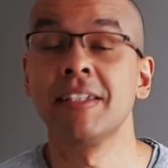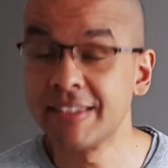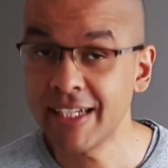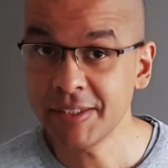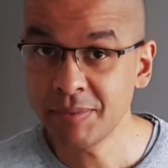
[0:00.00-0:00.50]

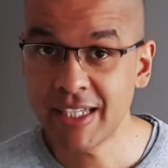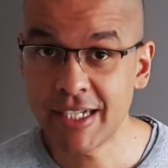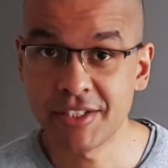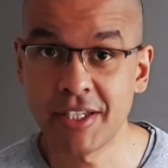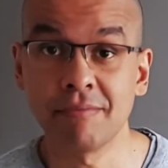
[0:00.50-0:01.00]
Zanim
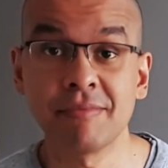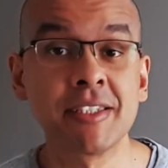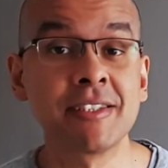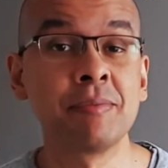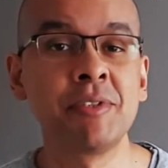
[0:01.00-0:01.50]
zacznę,
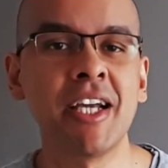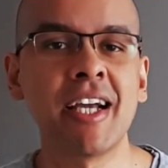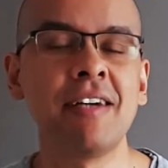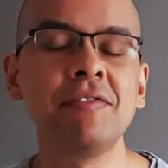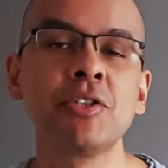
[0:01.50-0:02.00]
jestem
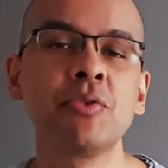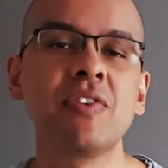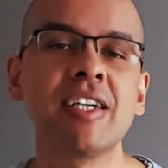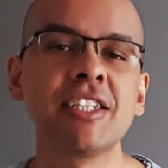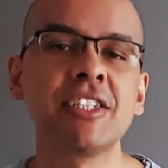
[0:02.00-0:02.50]
ciekaw, czy
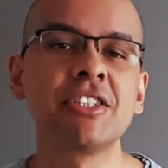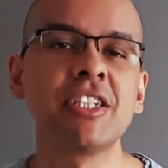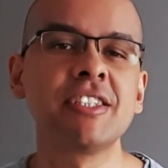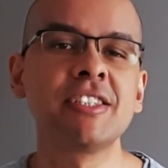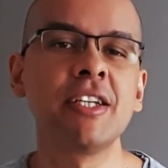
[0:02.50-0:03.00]
uważasz,
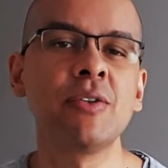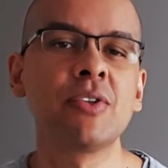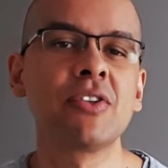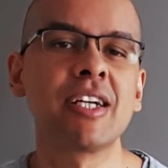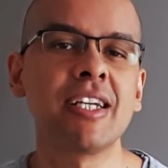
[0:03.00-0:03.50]
że istnieją
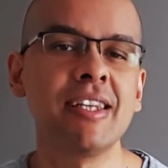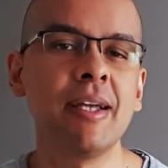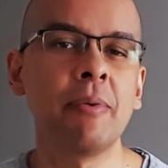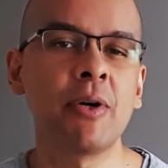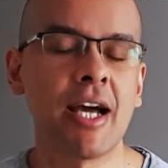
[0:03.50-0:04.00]

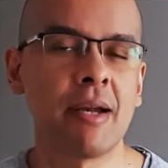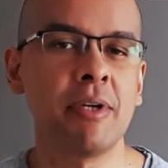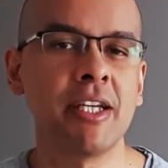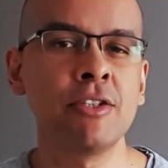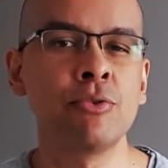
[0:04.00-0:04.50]
konkretne
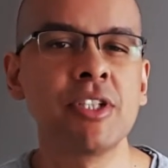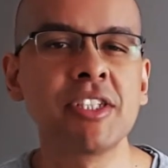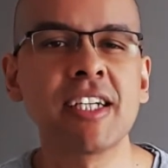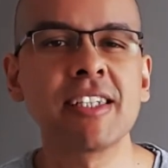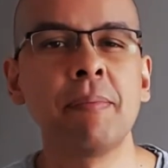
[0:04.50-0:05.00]
pokarmy, których
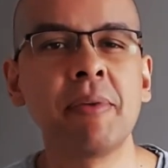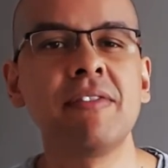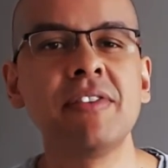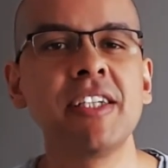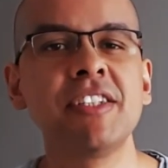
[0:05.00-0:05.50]
tak
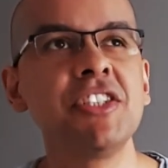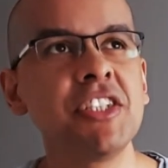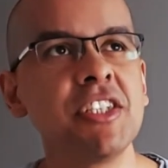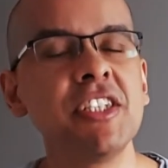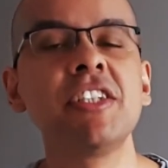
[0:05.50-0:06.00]
naprawdę
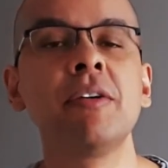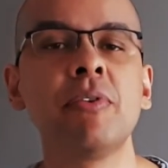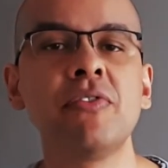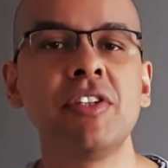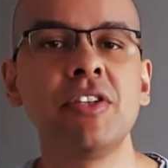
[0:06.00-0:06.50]
nigdy nie
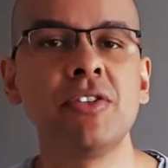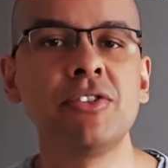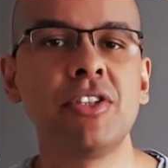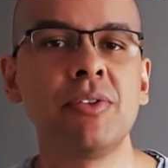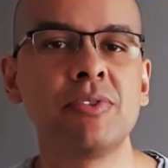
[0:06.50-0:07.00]
powinno
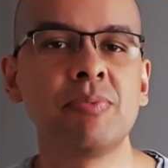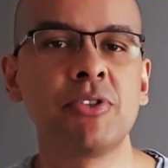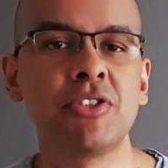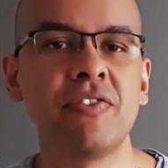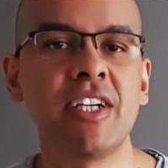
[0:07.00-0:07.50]
się
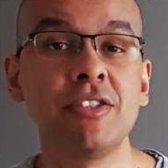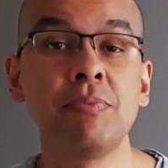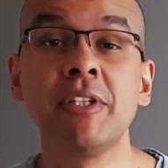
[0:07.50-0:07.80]
spożywać,